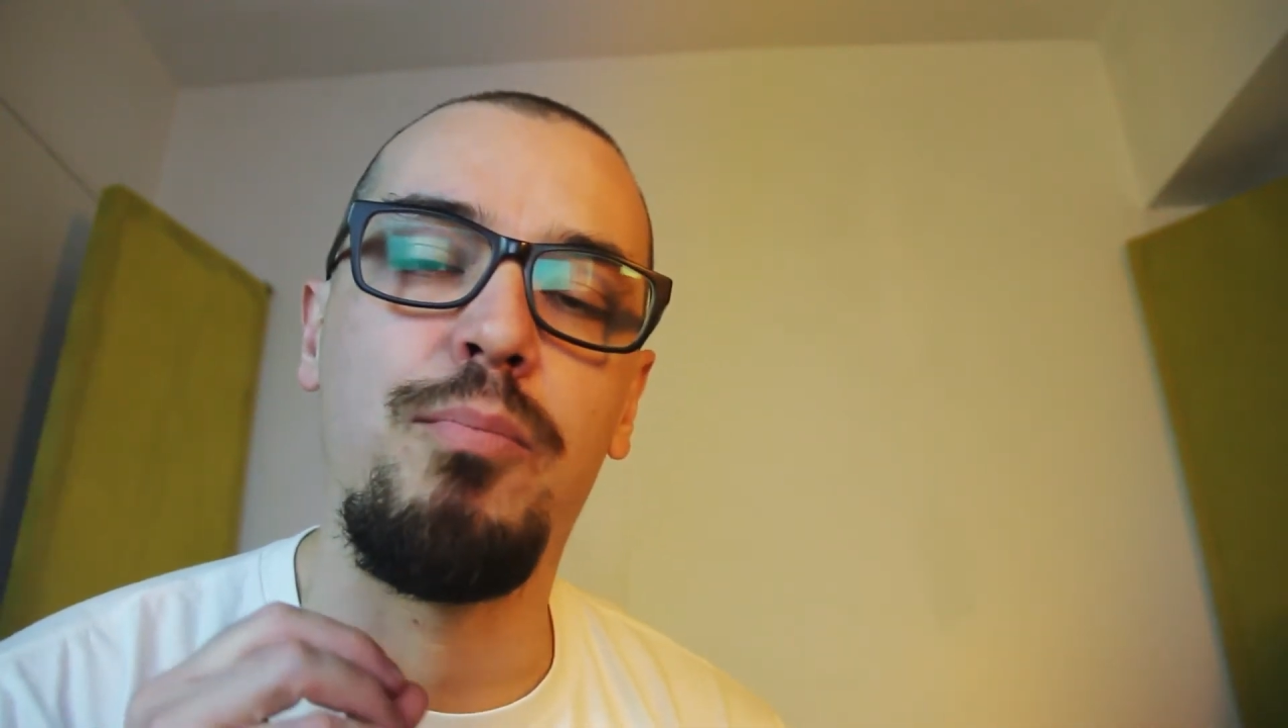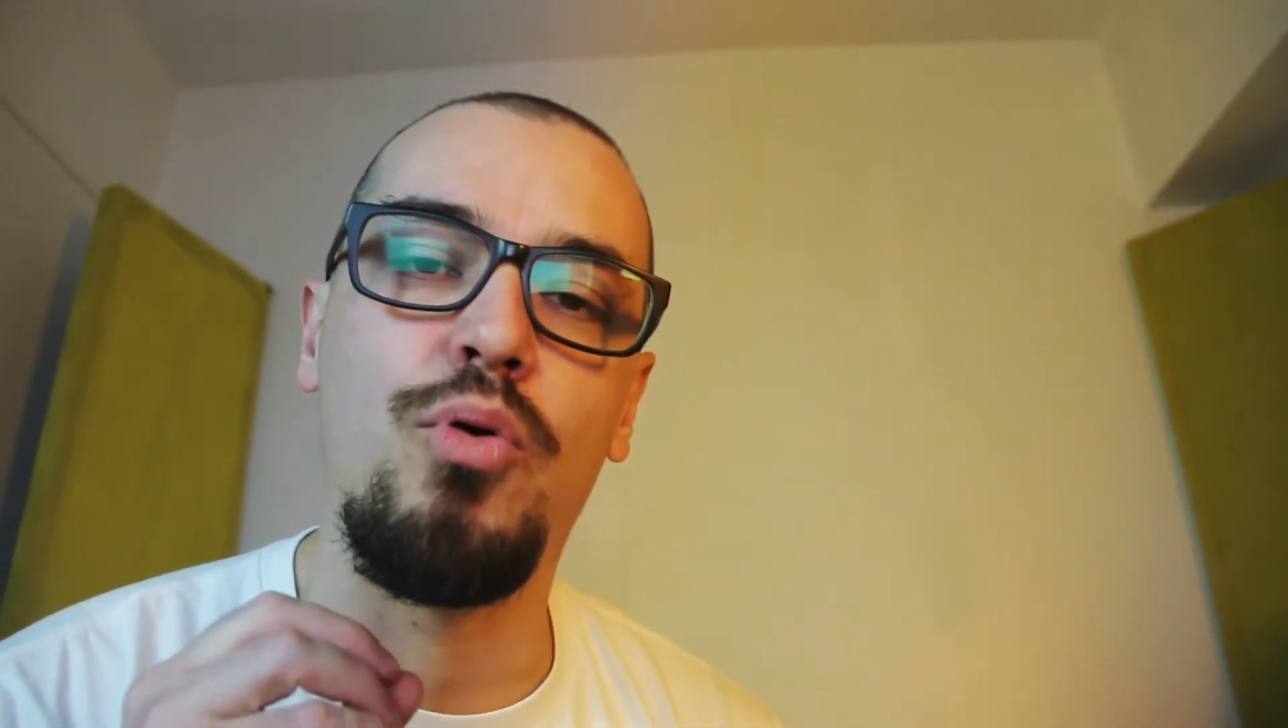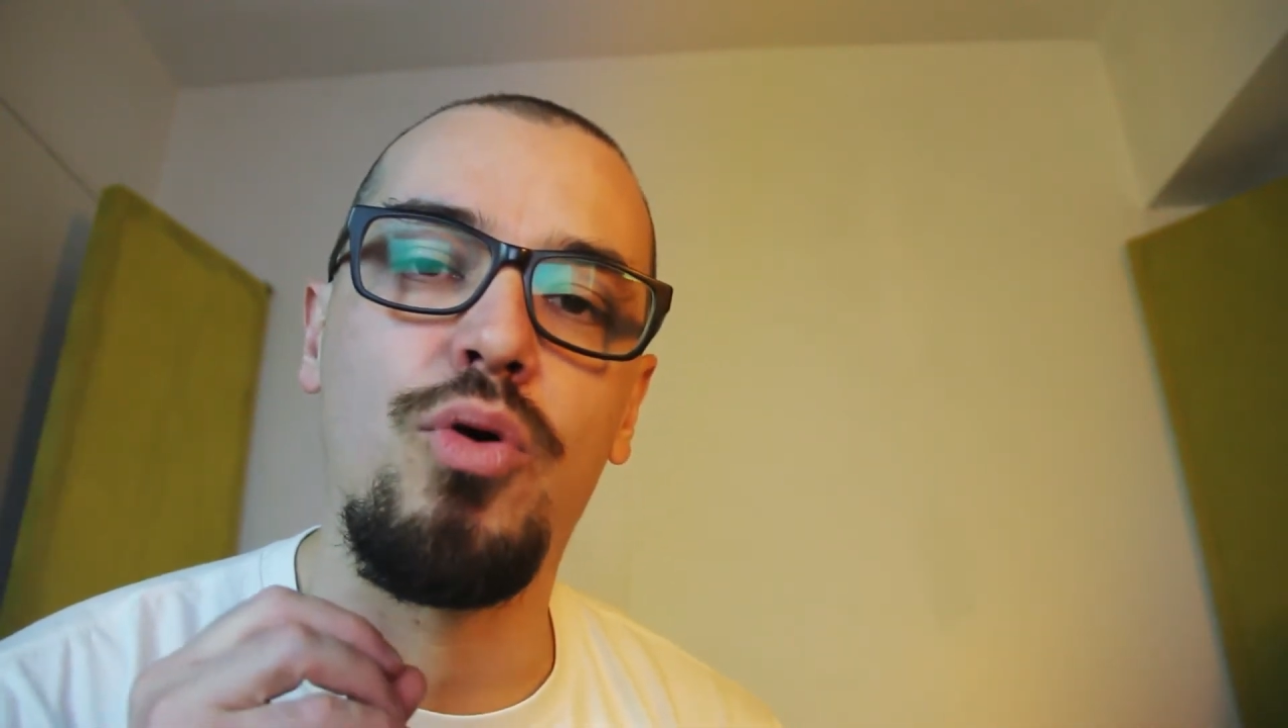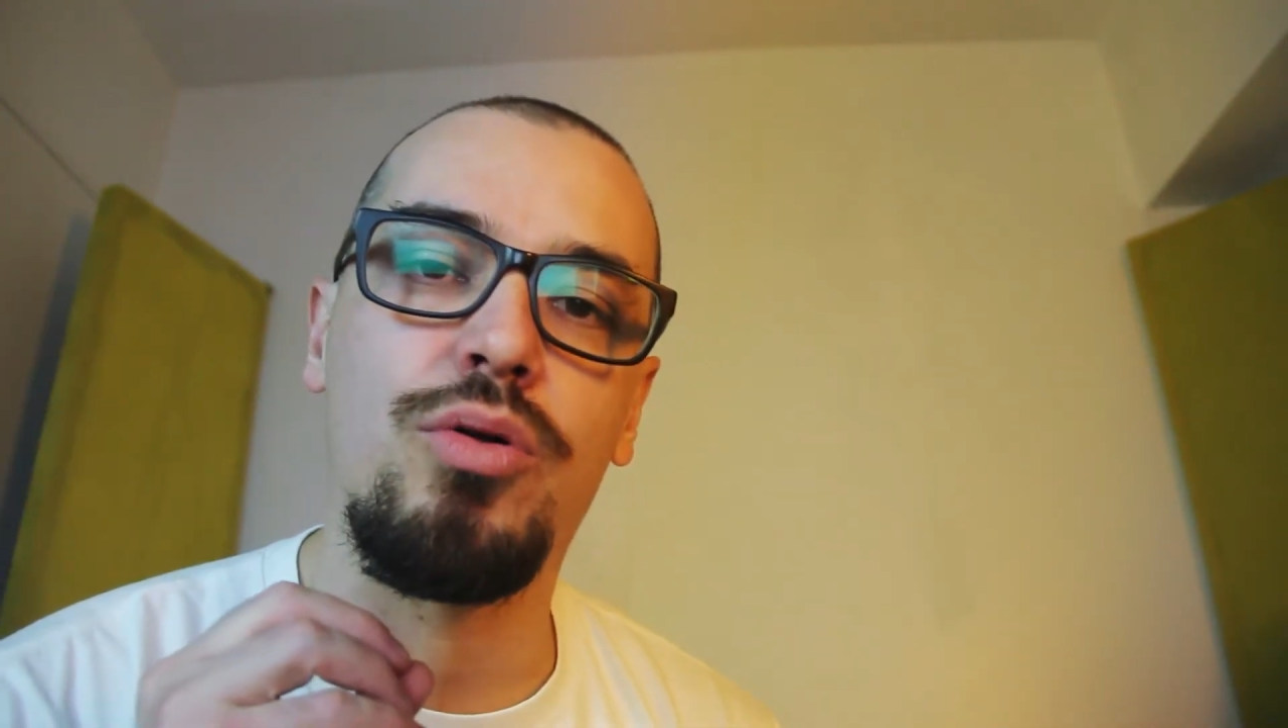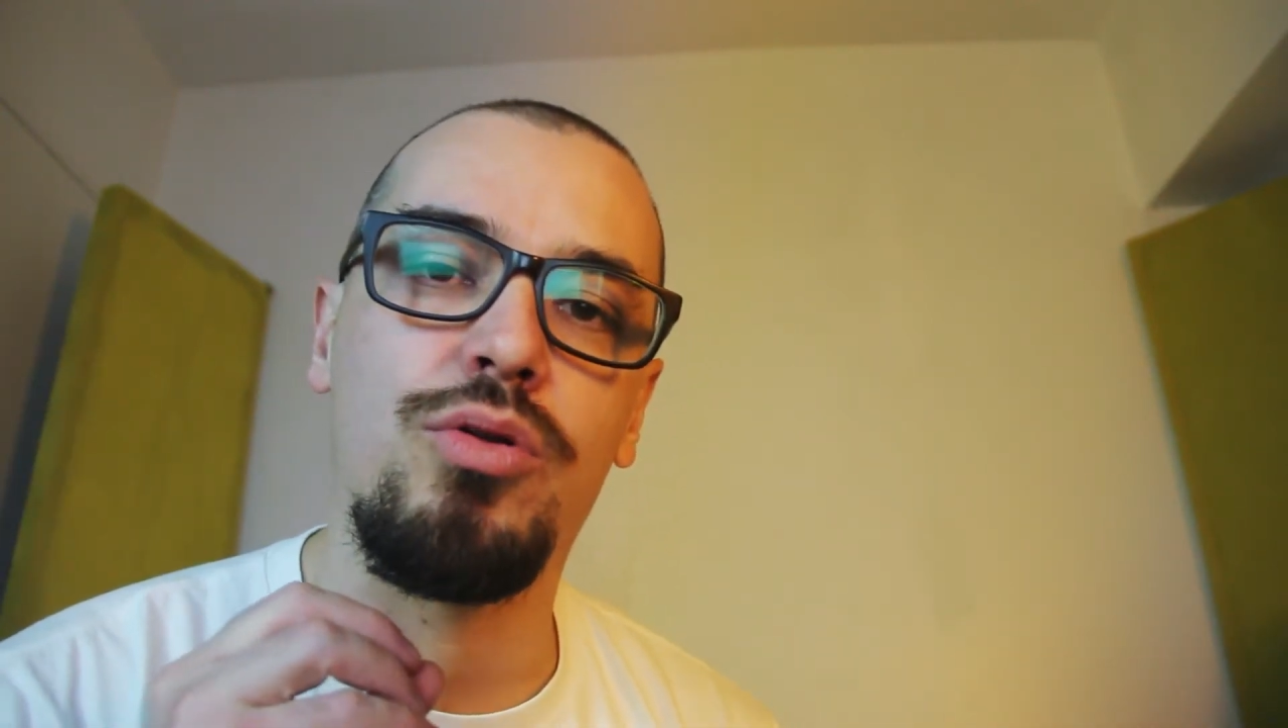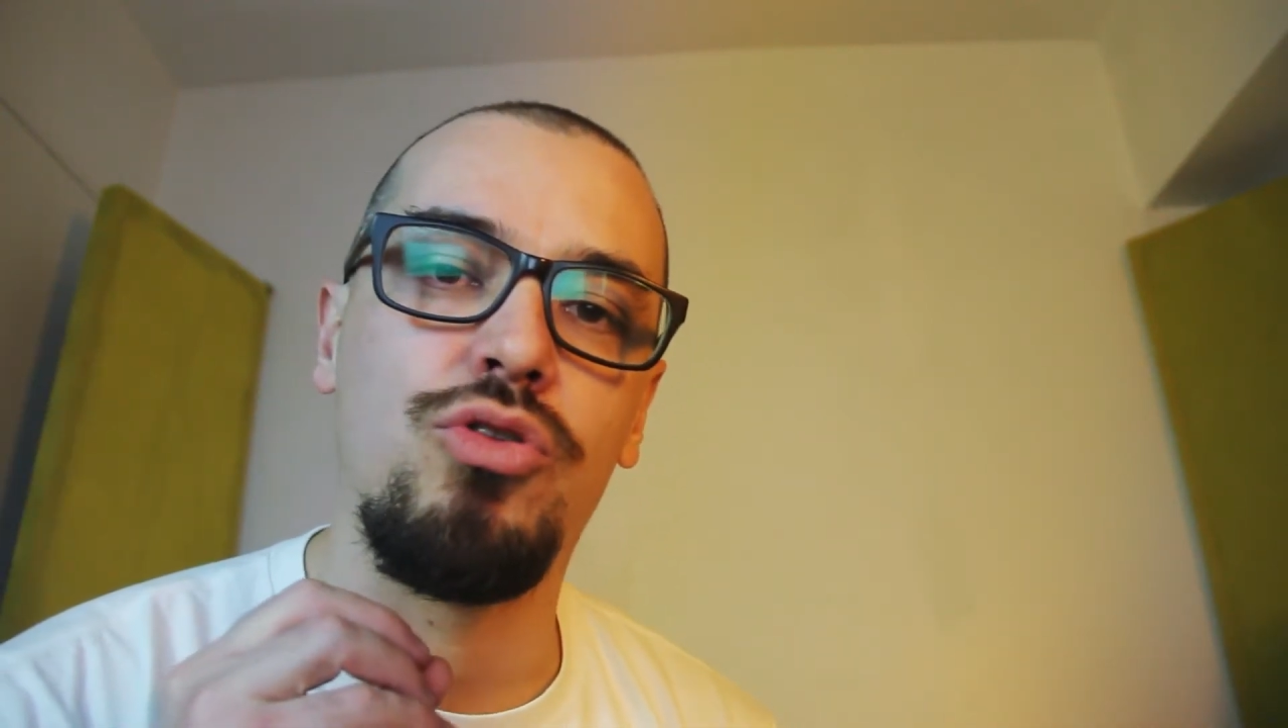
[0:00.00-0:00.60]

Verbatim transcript: por